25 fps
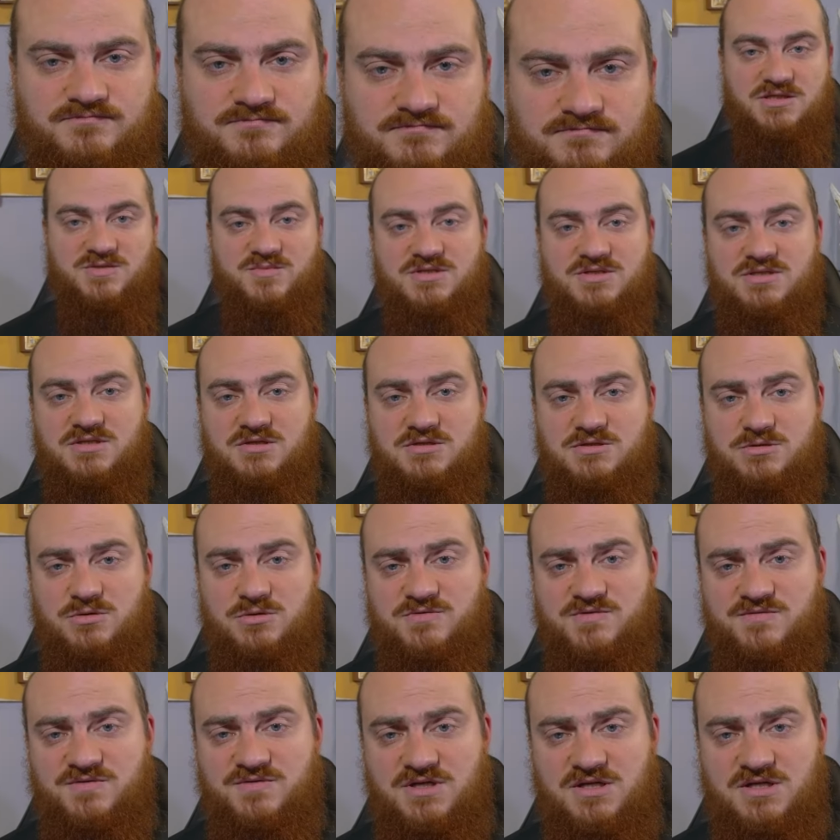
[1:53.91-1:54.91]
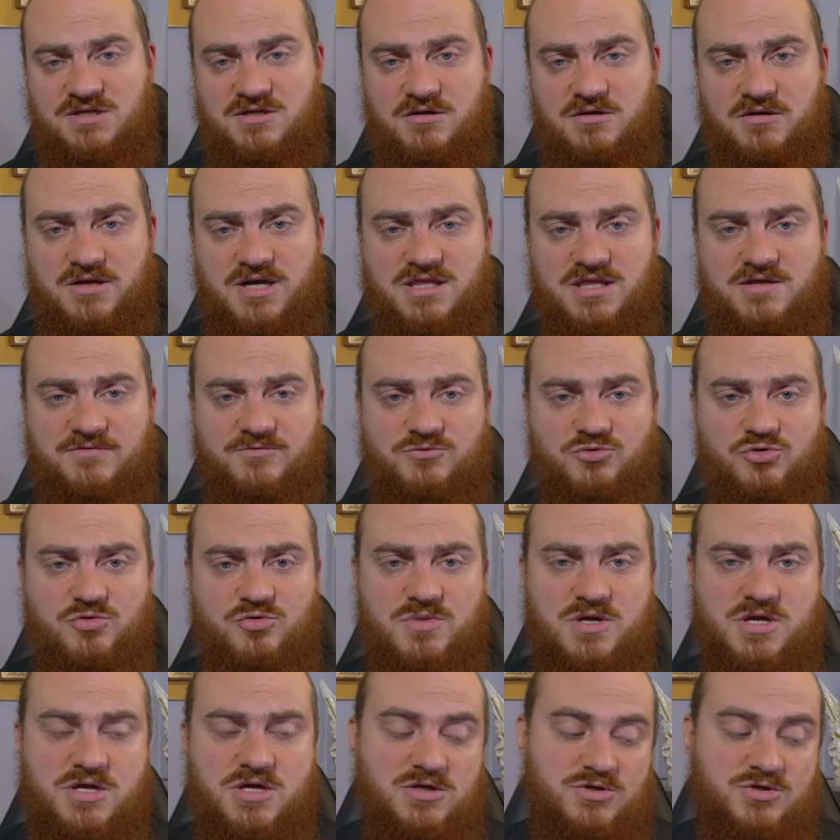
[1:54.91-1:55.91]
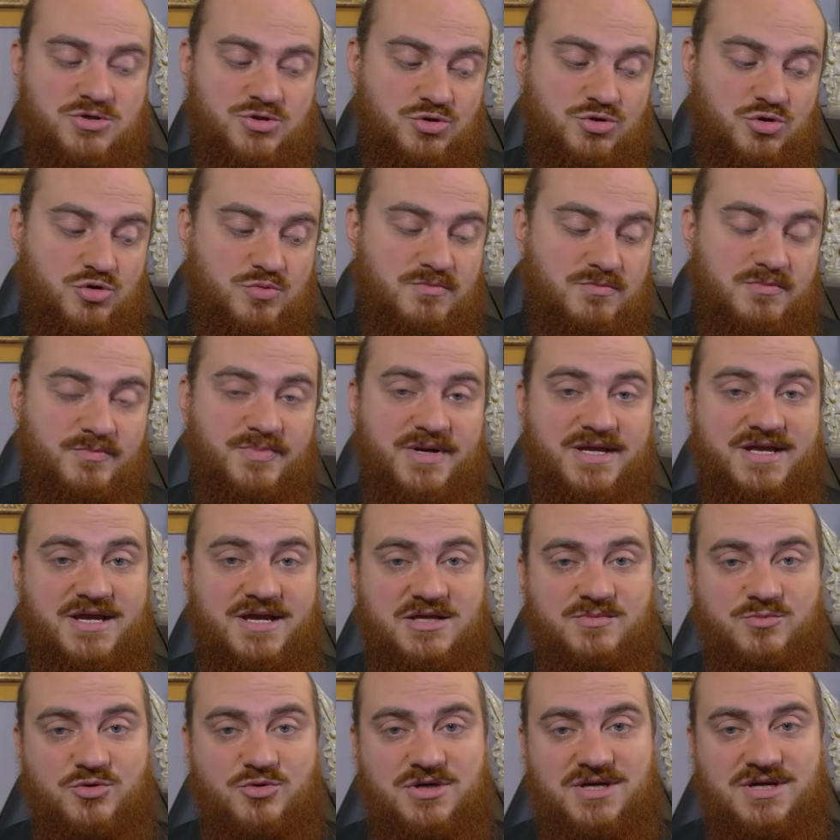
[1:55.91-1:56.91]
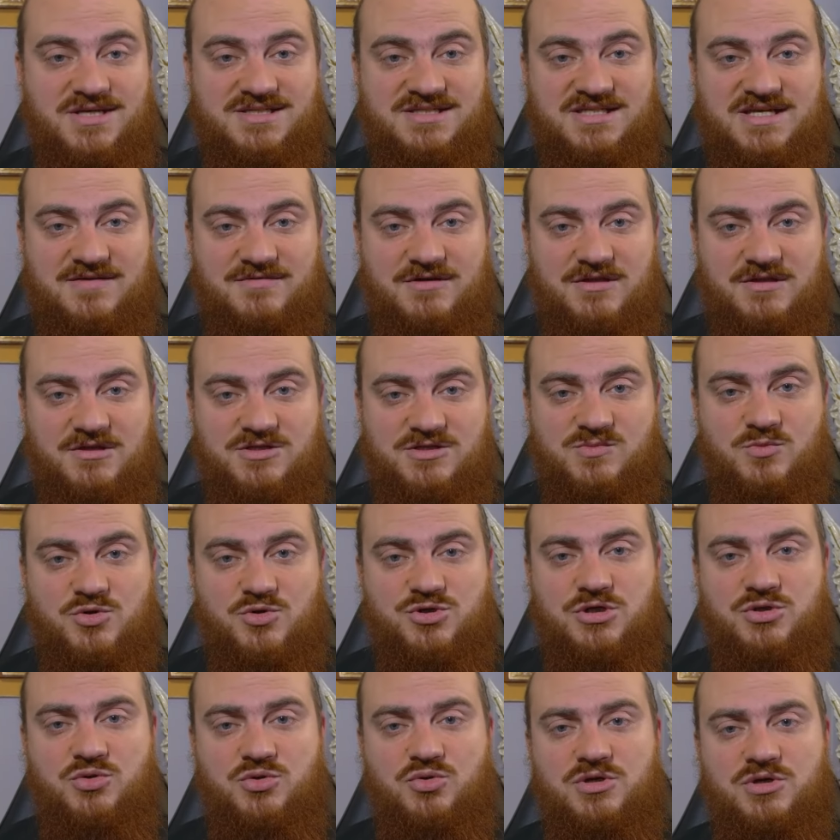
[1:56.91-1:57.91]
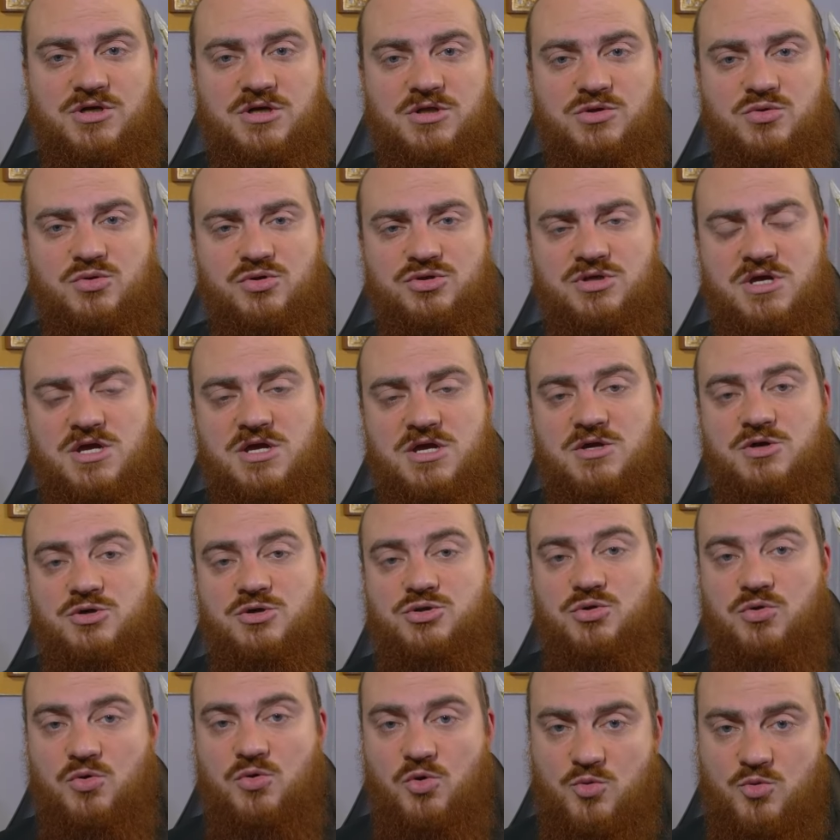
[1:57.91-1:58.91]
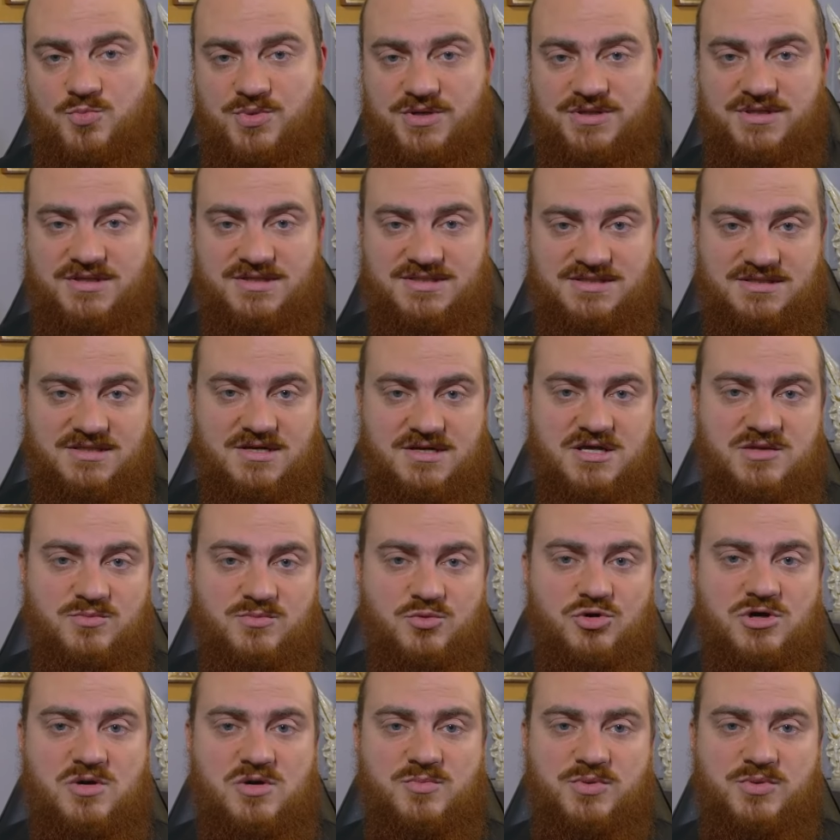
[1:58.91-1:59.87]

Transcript: Смысл слов святителя Иоанна в том, что понять богоставленность может только тот, кто опытно знает Бога